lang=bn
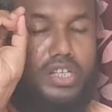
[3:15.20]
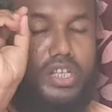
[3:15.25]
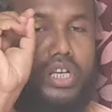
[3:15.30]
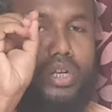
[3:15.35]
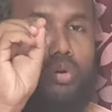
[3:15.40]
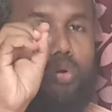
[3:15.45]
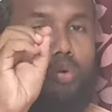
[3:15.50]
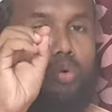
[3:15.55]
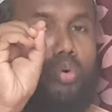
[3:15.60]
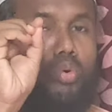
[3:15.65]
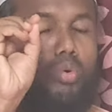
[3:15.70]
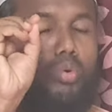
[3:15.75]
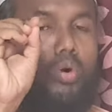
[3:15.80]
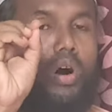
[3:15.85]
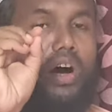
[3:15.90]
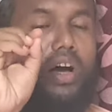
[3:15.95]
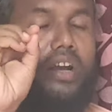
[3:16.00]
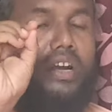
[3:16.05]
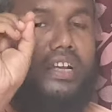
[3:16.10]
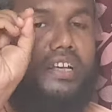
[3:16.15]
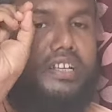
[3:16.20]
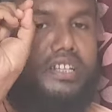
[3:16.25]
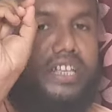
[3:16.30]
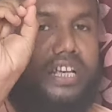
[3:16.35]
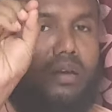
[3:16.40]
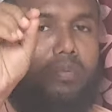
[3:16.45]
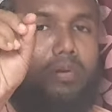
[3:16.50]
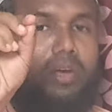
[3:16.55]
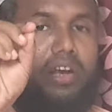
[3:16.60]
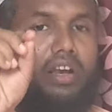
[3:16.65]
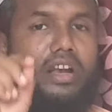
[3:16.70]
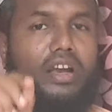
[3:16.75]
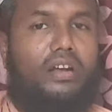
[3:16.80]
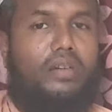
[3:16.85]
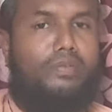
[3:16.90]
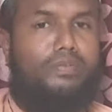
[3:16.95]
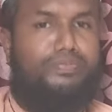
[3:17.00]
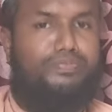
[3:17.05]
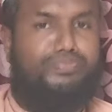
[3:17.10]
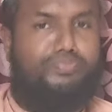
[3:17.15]
জিরো ওয়ান সেভেন
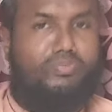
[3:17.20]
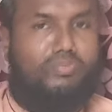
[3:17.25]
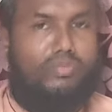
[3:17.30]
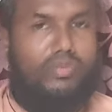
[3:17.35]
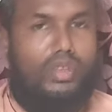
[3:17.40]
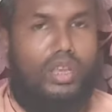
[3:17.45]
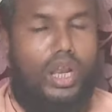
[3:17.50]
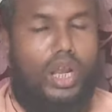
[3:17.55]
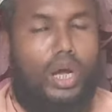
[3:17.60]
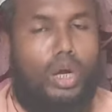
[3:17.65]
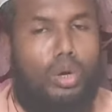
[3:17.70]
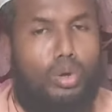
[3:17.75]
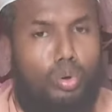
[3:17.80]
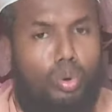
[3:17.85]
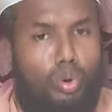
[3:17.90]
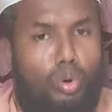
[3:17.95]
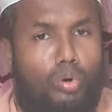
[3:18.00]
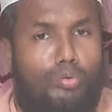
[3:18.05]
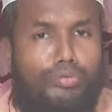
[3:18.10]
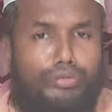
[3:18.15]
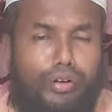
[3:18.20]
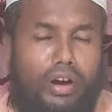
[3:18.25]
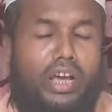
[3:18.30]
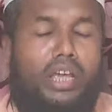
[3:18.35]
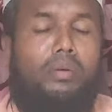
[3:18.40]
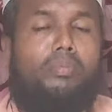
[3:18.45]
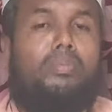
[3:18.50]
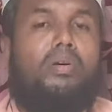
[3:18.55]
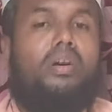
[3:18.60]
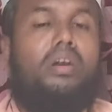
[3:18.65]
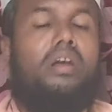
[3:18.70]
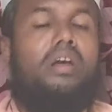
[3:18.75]
টু ফাইভ